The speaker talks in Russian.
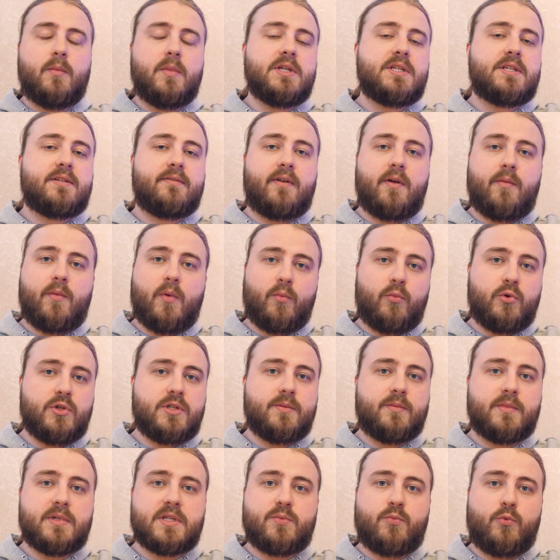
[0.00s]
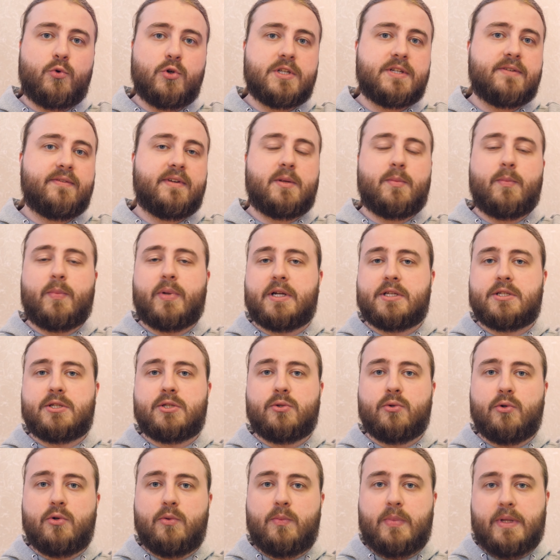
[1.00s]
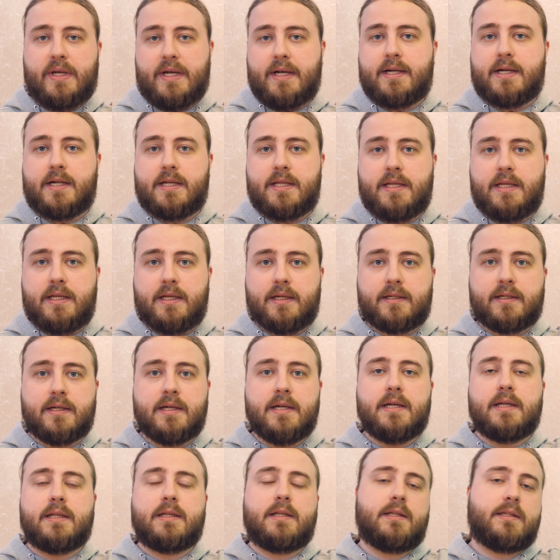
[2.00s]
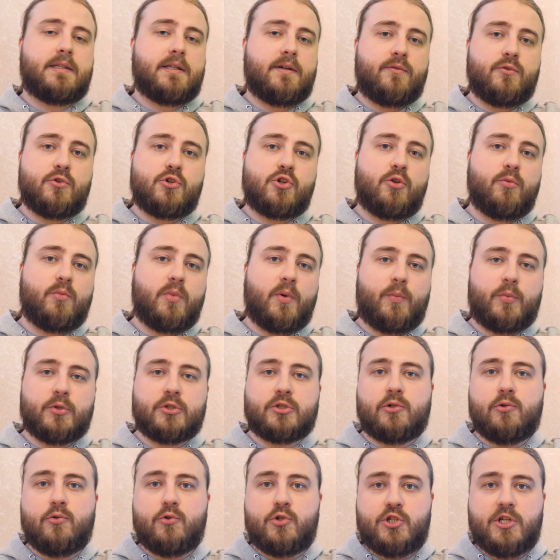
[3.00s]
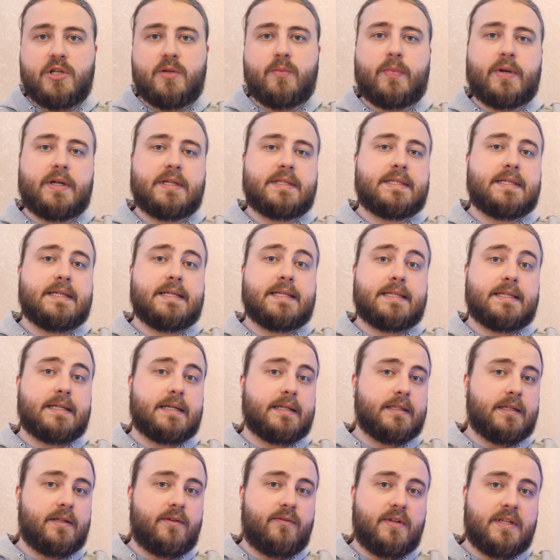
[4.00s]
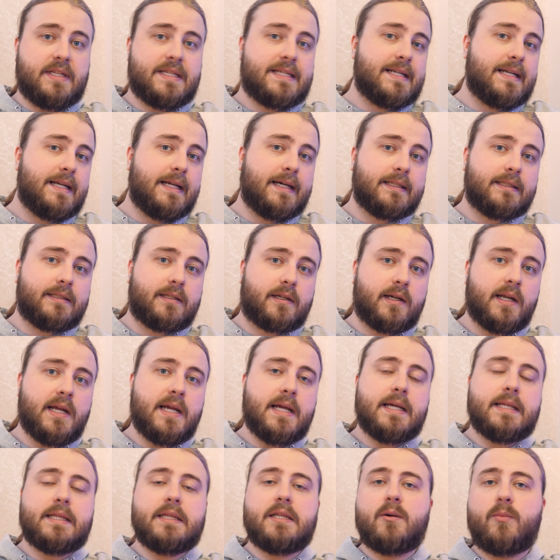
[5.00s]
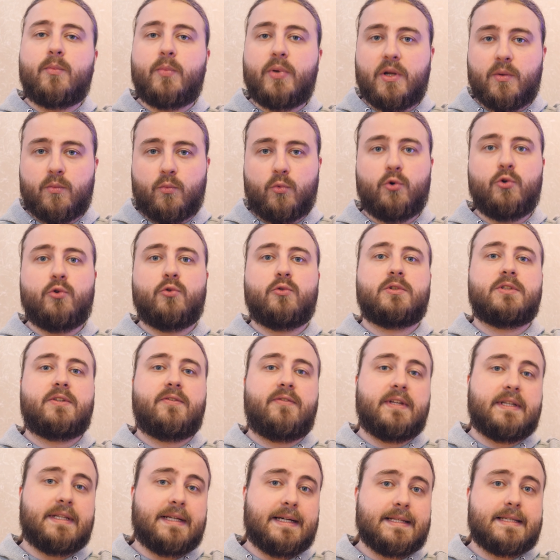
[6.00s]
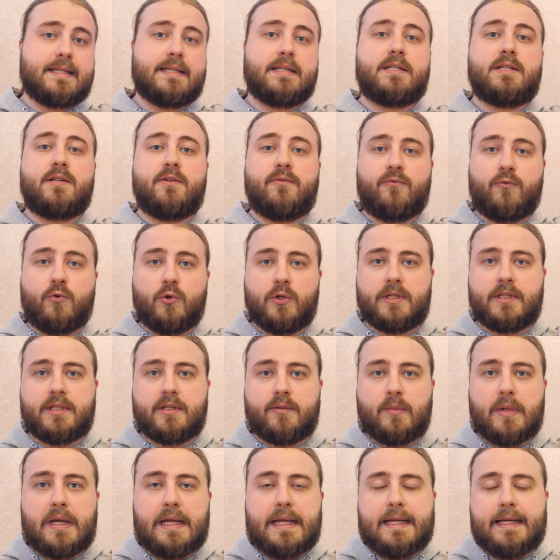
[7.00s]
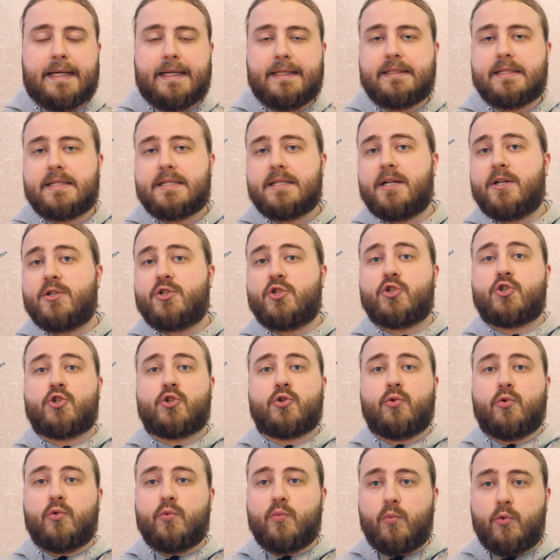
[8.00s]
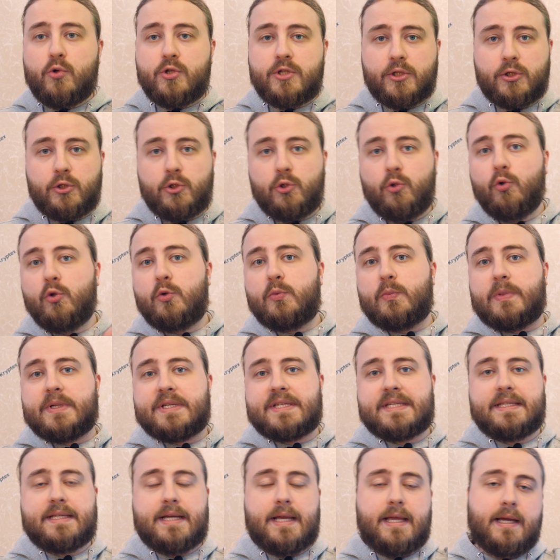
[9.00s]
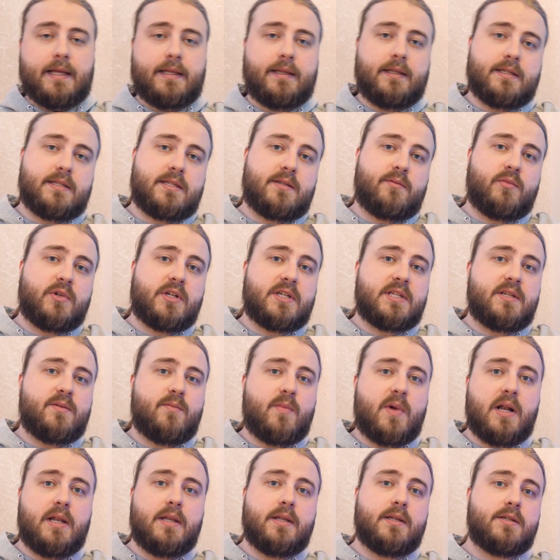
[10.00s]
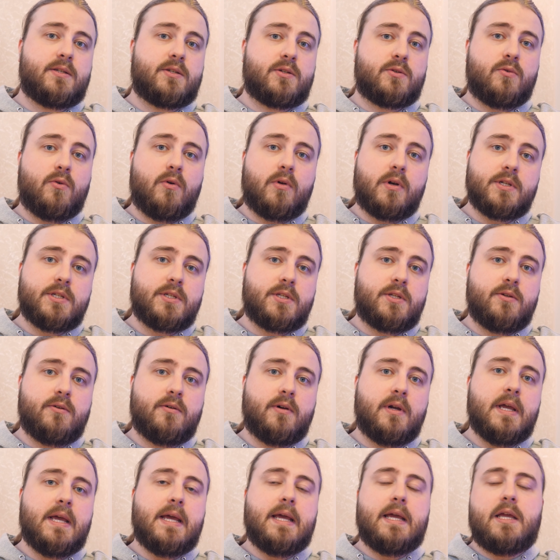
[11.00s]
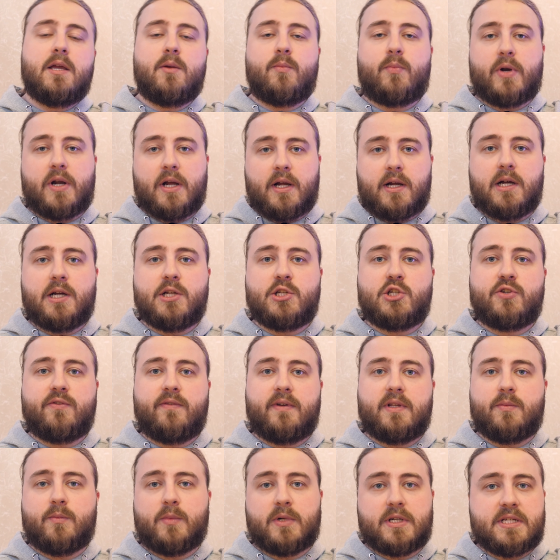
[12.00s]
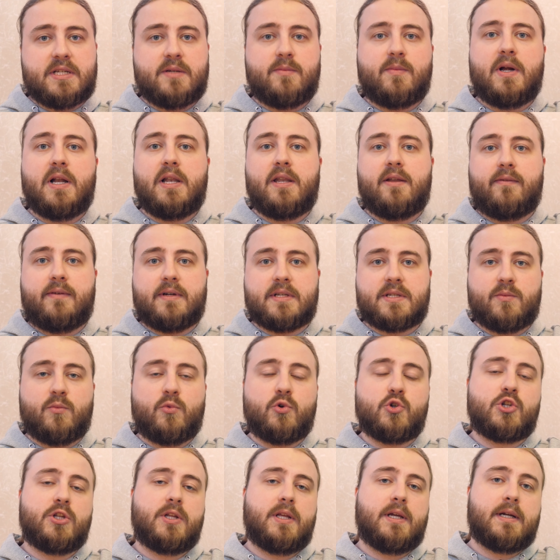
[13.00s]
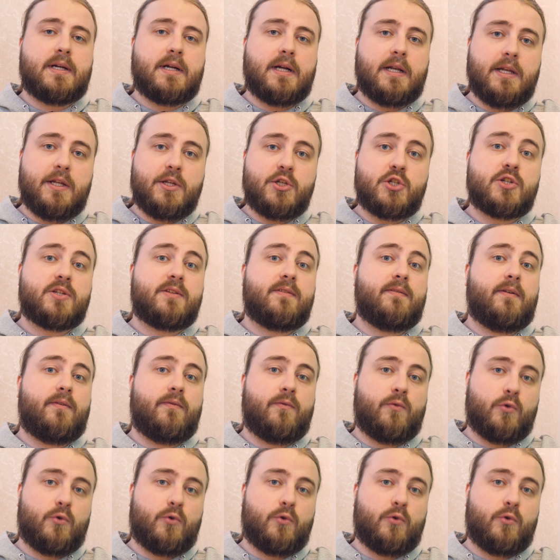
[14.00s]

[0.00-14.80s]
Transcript: мы с вами будем использовать простой переходник для того, чтобы подключить процессорный вентилятор напрямую к 12 вольтам. Это значит, что он будет дуть постоянно с максимальной скоростью и прокачивать максимально возможное количество